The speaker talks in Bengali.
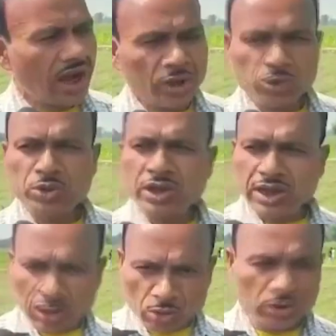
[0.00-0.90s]
আর দুইটি
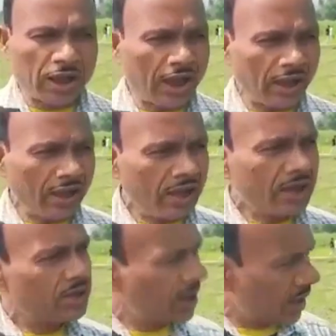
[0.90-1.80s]
গেল কোথায়
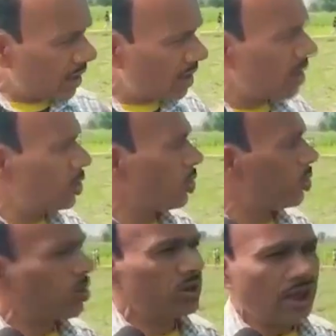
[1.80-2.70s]
সেটা এখানকার
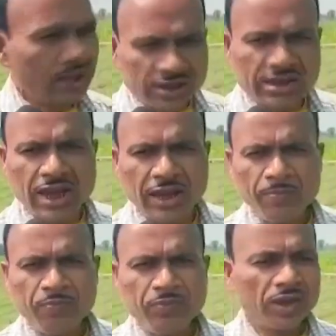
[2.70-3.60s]
জনগণ জানতে চায়
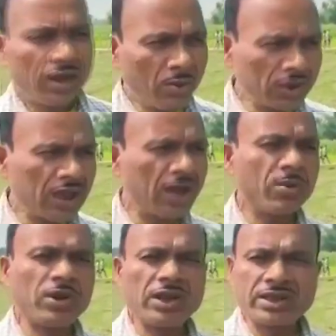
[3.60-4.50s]
এবং
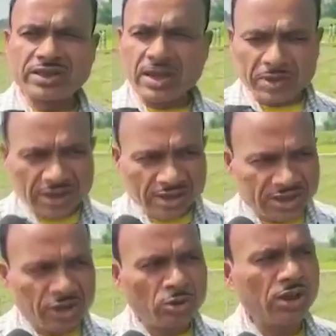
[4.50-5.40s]
তারা বলে যে আমাদের
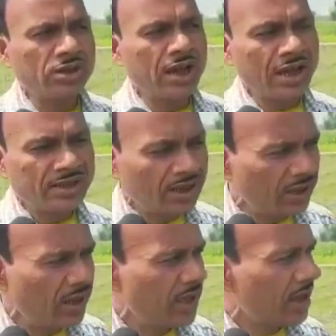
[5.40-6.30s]
সিটুলে যা আছে
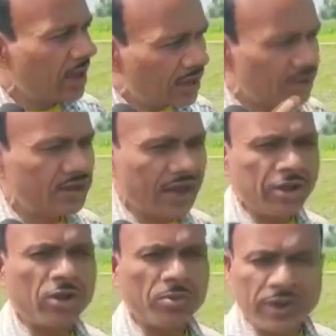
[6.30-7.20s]
কাজ
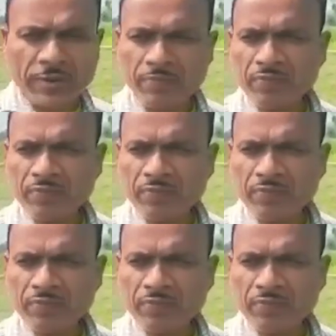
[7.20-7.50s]
সেটাই হবে